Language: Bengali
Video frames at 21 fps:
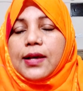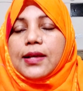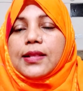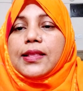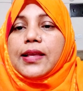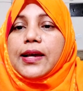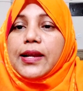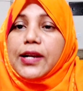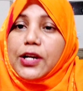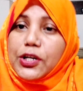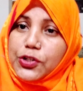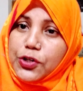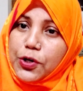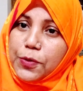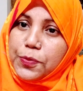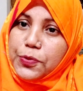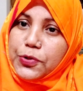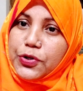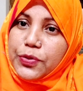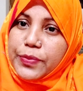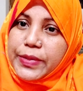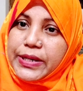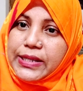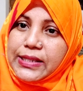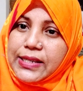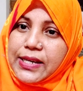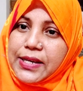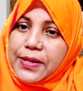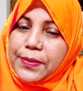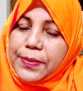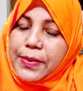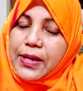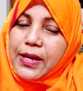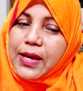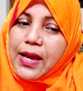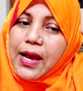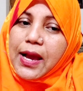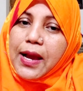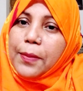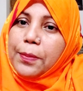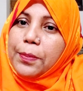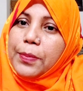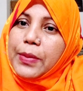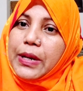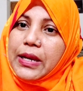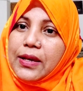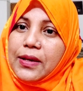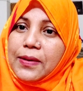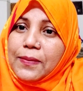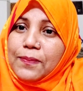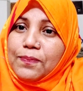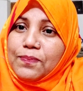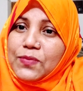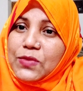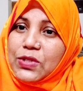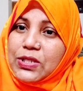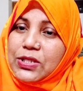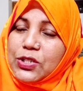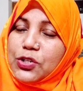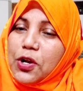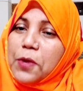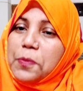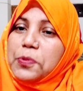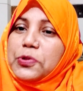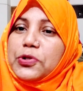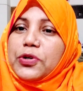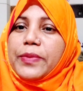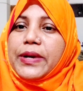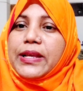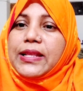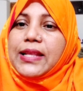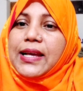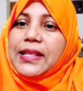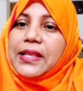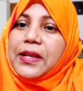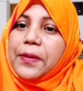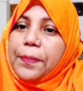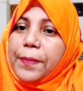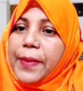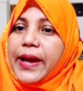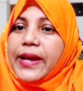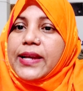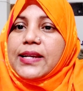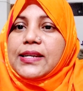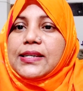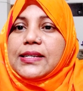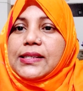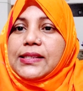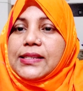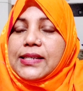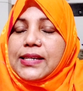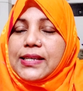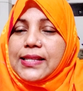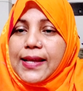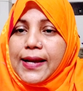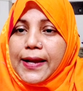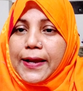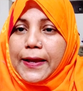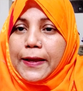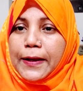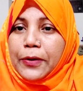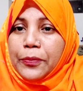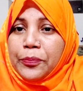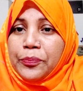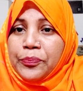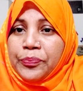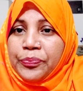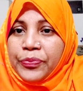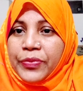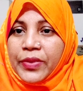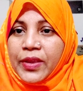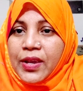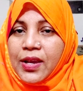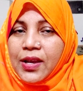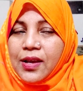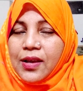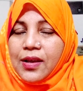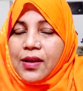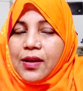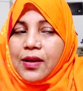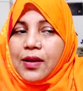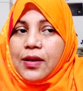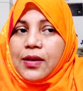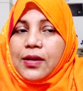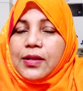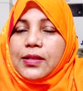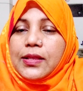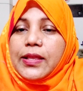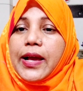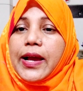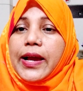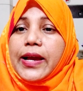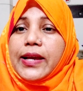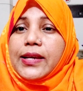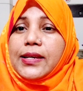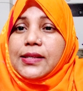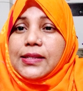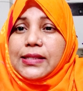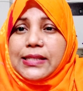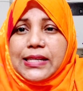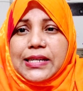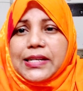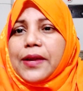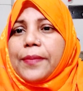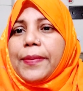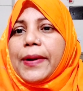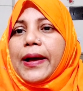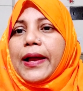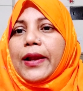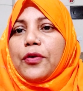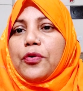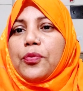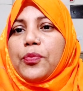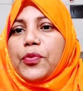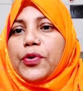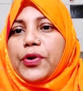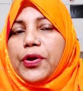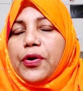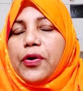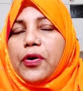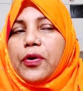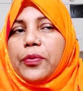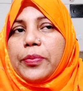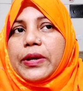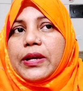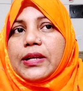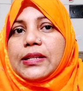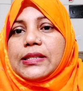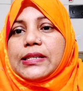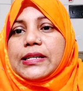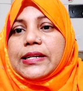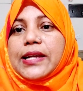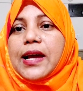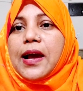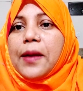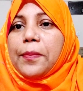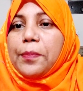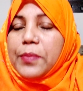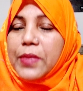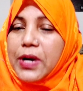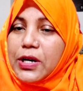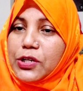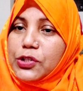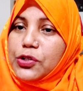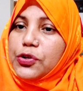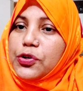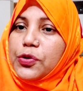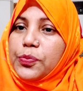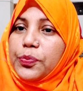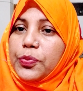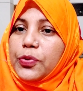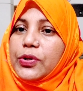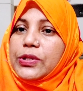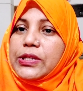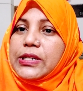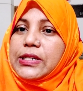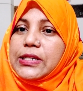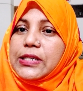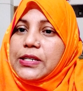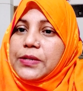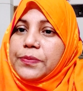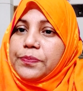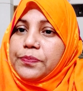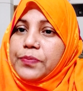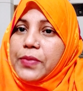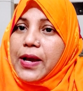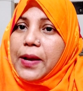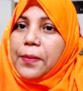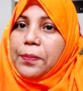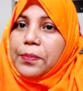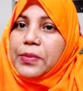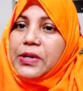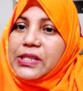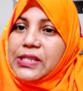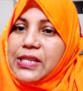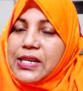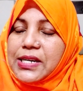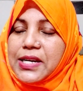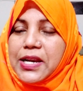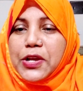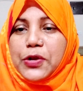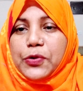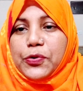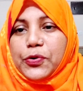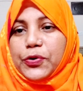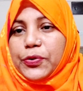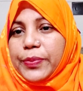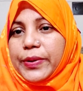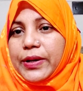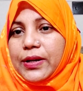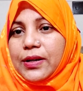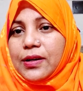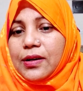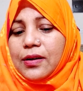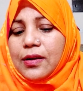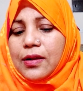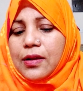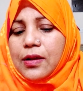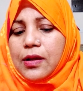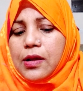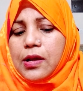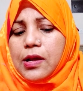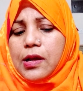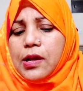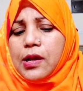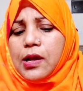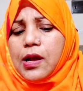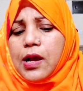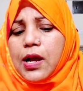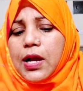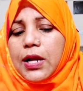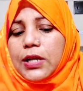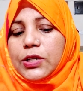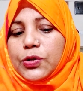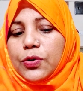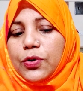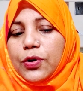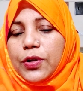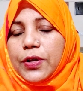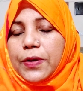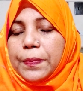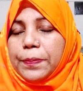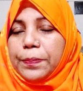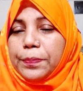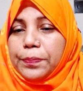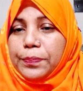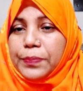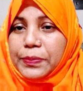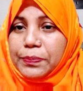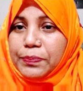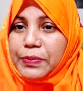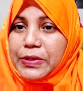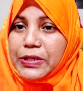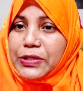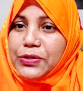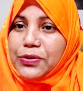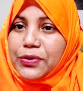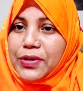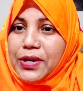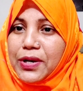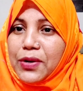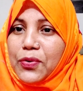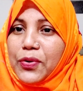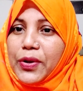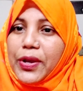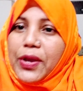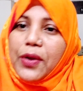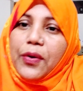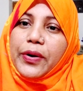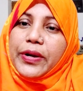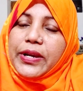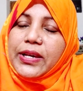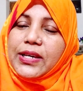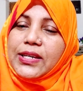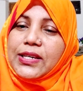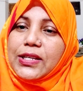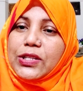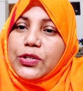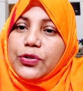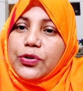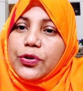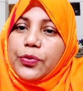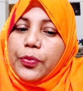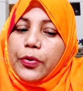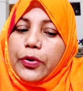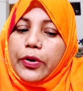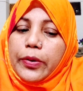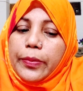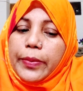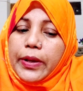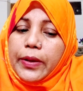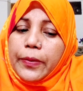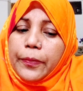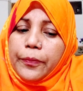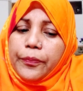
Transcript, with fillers: তারা সব সময় চাইবে আপনি সব সময় তাদের পায়ের নিচেই থাকেন তাই যেটা ভালো মনে হবে যেটা আপনার জন্য পজিটিভ আপনি সেটাই করবেন আসলে পিছনে লোকে অনেক কিছুই বলবে